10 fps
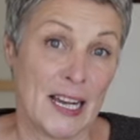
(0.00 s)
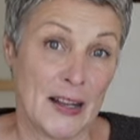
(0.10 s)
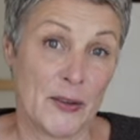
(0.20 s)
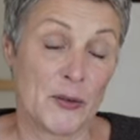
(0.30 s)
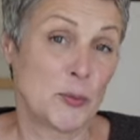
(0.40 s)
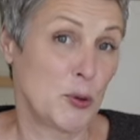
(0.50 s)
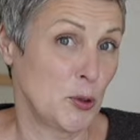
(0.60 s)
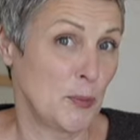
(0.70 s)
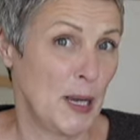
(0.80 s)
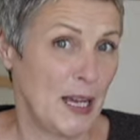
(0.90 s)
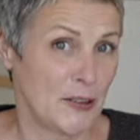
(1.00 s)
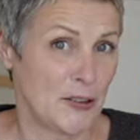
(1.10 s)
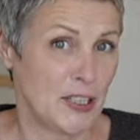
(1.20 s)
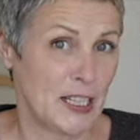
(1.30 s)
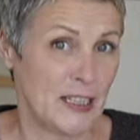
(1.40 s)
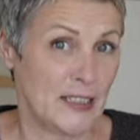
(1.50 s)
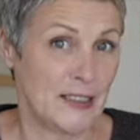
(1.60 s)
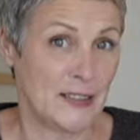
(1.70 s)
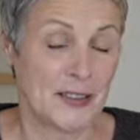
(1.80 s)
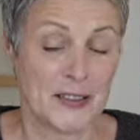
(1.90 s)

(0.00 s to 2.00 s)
kannst du Pulp herstellen?